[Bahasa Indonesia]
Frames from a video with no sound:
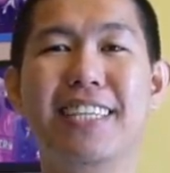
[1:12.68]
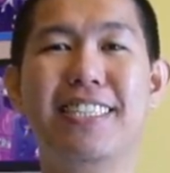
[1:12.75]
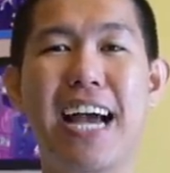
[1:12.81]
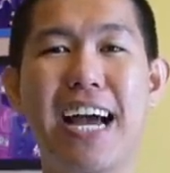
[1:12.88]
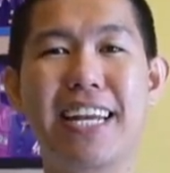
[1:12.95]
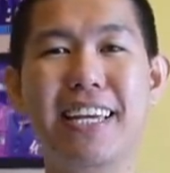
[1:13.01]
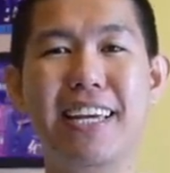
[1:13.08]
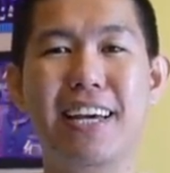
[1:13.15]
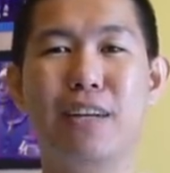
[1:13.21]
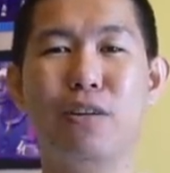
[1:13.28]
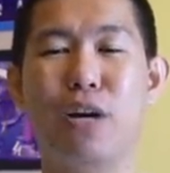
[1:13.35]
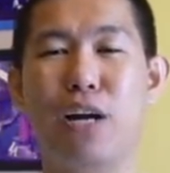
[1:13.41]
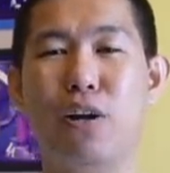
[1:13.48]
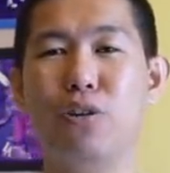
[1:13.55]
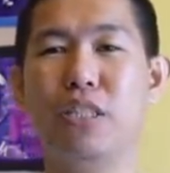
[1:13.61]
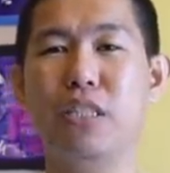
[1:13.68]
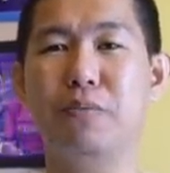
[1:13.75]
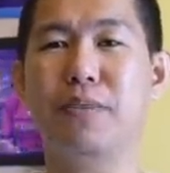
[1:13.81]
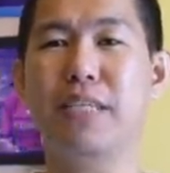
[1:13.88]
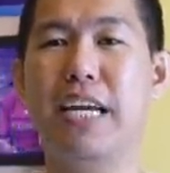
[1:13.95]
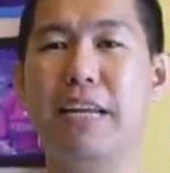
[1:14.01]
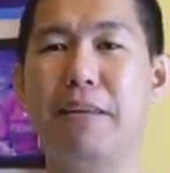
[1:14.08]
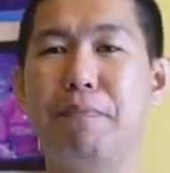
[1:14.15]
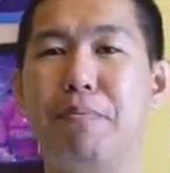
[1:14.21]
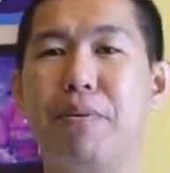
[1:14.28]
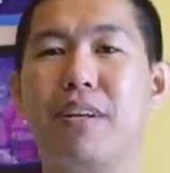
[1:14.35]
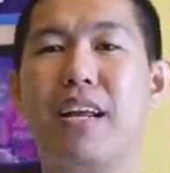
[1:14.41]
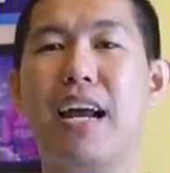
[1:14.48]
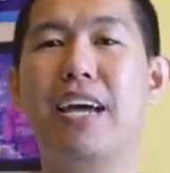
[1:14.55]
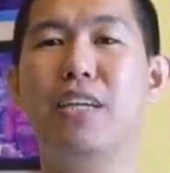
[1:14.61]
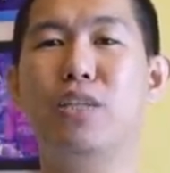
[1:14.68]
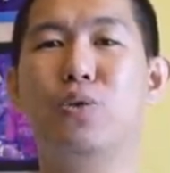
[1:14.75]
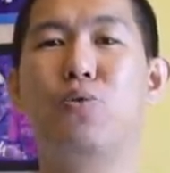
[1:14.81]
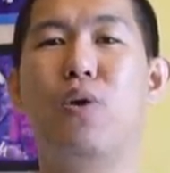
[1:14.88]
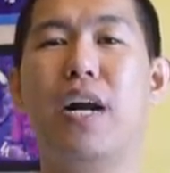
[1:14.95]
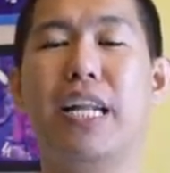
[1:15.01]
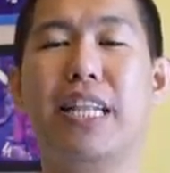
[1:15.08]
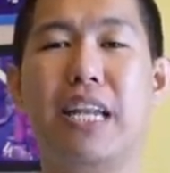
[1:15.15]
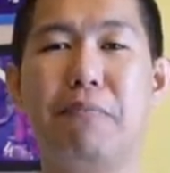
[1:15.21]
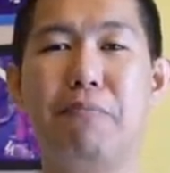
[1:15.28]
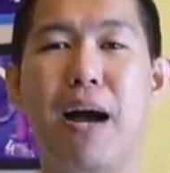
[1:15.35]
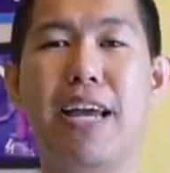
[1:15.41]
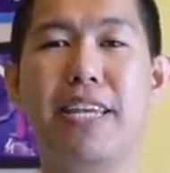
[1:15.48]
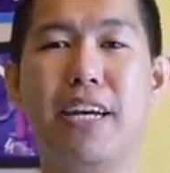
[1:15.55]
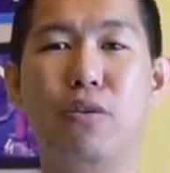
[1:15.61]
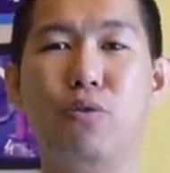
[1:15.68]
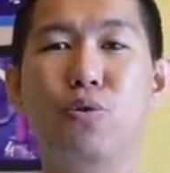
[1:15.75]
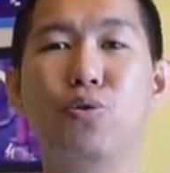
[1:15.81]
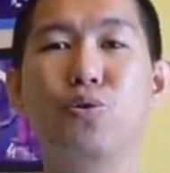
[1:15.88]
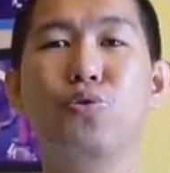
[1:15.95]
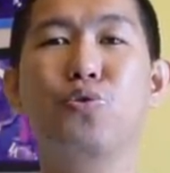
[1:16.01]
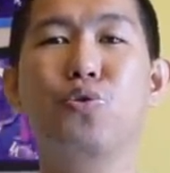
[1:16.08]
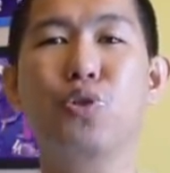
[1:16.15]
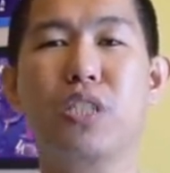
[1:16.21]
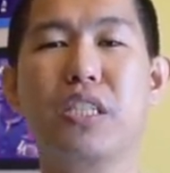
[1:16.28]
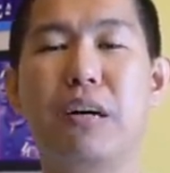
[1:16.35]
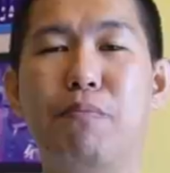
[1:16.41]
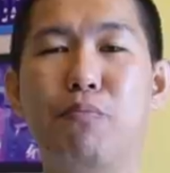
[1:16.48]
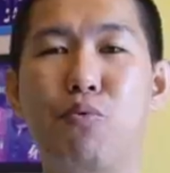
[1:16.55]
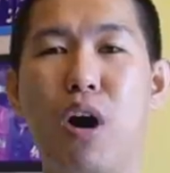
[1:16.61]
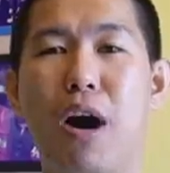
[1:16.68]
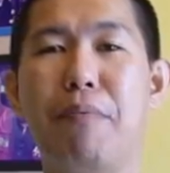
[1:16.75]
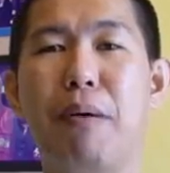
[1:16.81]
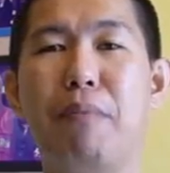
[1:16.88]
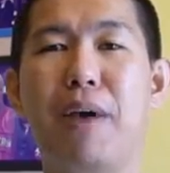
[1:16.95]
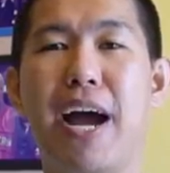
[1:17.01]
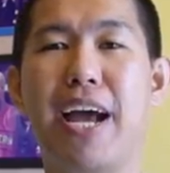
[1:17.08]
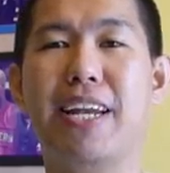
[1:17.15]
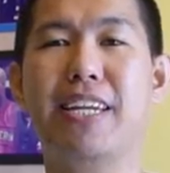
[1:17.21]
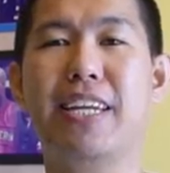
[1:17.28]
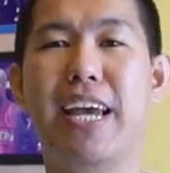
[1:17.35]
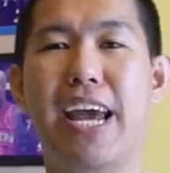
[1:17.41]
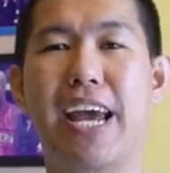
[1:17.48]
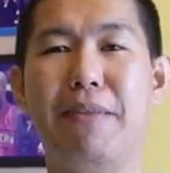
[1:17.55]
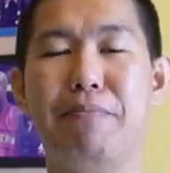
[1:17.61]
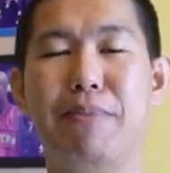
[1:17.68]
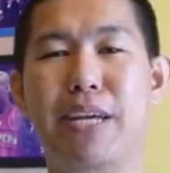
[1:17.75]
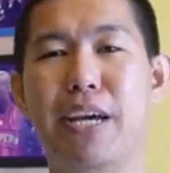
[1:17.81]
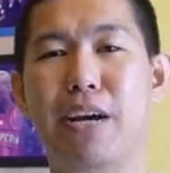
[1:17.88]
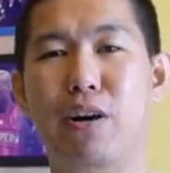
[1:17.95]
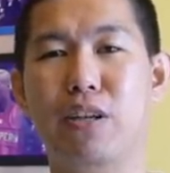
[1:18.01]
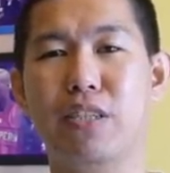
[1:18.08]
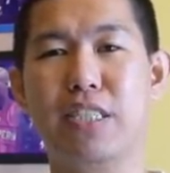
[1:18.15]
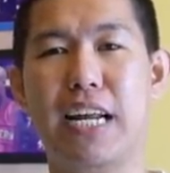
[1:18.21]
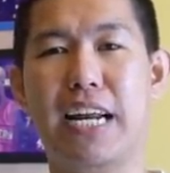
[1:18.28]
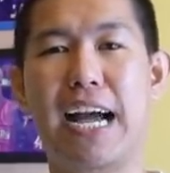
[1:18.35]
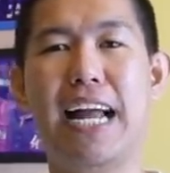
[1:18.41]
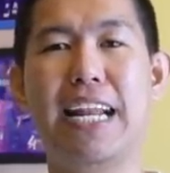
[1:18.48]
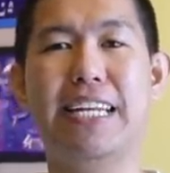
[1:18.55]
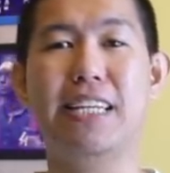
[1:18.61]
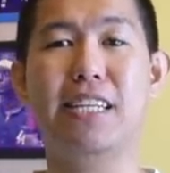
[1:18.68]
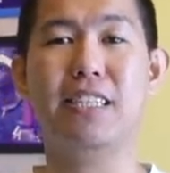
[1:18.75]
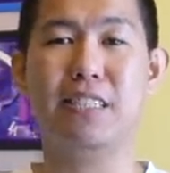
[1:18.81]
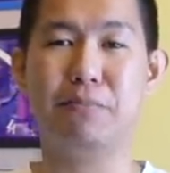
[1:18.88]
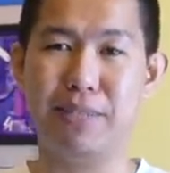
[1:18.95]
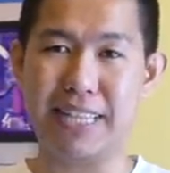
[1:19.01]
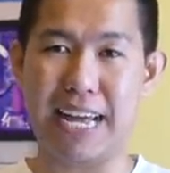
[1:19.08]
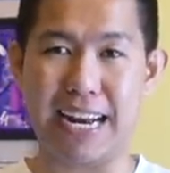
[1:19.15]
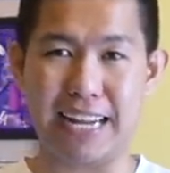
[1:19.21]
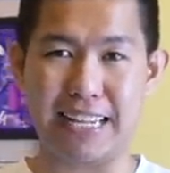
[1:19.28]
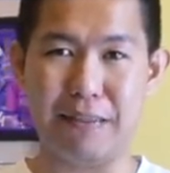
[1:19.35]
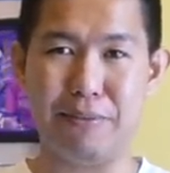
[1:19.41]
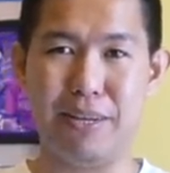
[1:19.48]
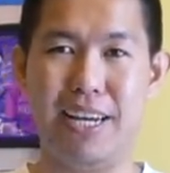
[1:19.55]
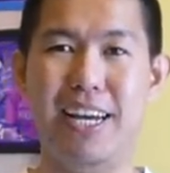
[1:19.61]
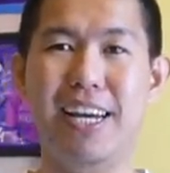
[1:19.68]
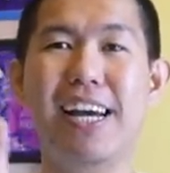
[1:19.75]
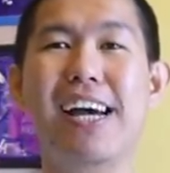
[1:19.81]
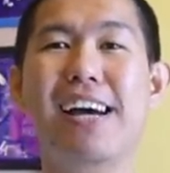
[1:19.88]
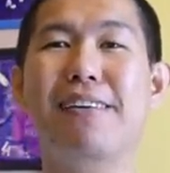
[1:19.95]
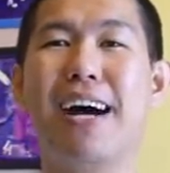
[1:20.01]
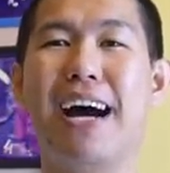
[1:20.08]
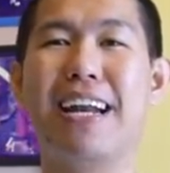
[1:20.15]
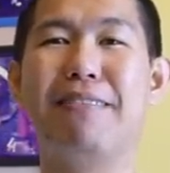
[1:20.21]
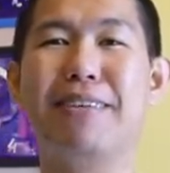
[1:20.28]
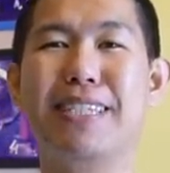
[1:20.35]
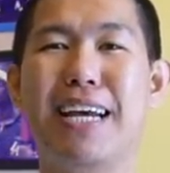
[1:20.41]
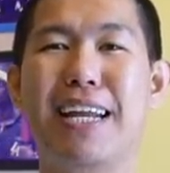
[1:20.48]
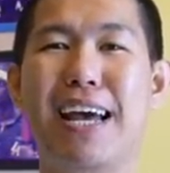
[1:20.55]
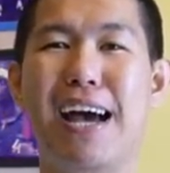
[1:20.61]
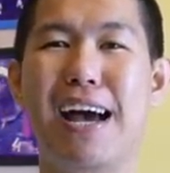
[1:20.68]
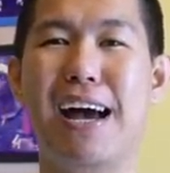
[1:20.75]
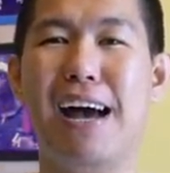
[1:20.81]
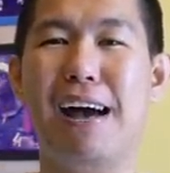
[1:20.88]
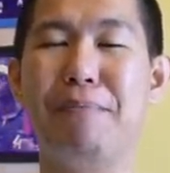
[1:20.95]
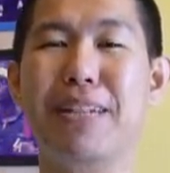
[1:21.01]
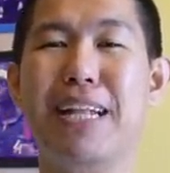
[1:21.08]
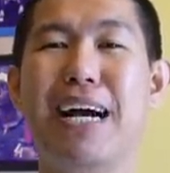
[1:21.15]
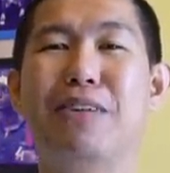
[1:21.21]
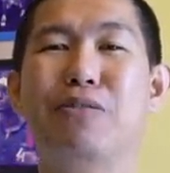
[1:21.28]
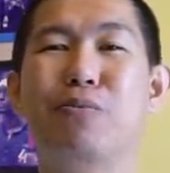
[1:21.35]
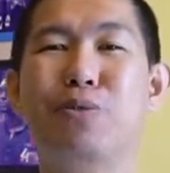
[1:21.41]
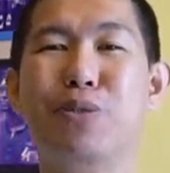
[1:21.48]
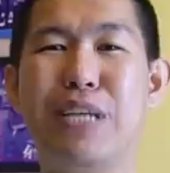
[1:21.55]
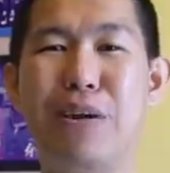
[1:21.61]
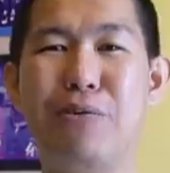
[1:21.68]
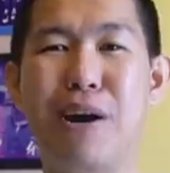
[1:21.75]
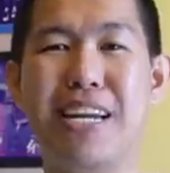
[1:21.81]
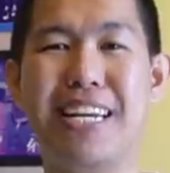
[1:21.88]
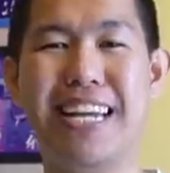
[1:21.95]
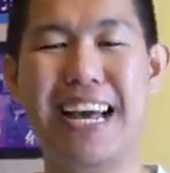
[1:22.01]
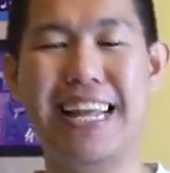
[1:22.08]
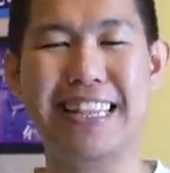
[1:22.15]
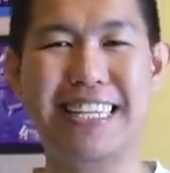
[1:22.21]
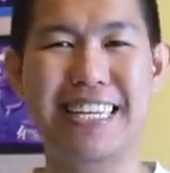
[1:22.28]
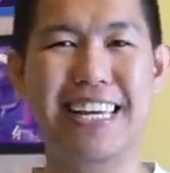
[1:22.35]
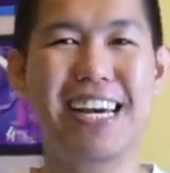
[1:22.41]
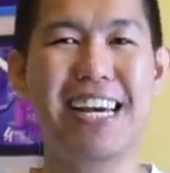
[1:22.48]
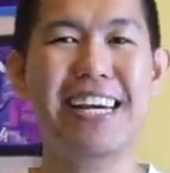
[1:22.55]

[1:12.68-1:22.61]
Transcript: Jadi Luka Doncic menjadi peraih suara terbanyak untuk semua pemain di NBA All Star kali ini sementara tapi ya karena masih ada hampir tanggal 20 Januari nanti.